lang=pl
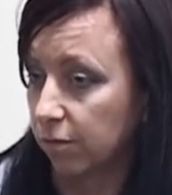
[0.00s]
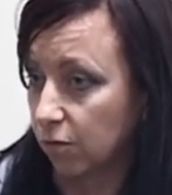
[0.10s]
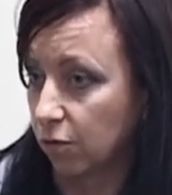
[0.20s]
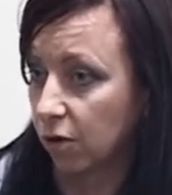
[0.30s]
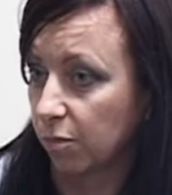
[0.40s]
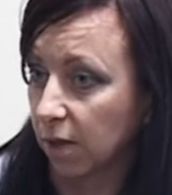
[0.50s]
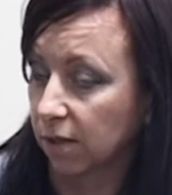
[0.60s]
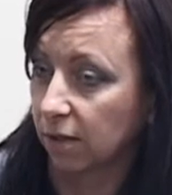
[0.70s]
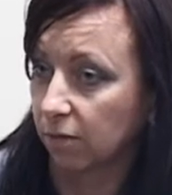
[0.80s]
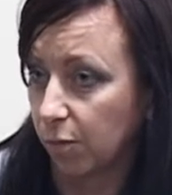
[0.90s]
w różnych
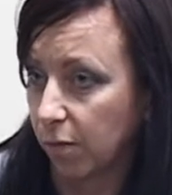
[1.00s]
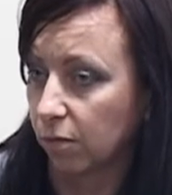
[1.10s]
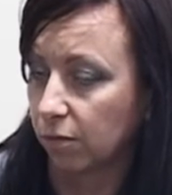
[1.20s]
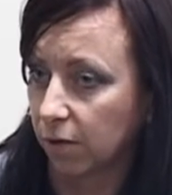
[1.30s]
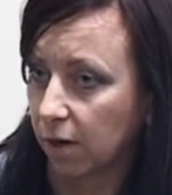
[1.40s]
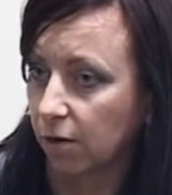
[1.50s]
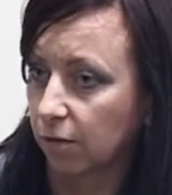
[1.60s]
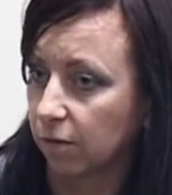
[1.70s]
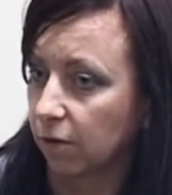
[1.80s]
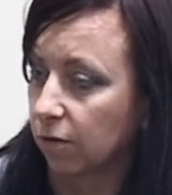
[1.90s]
miastach, w Opolu, w
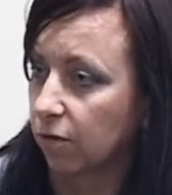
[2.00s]
Krakowie,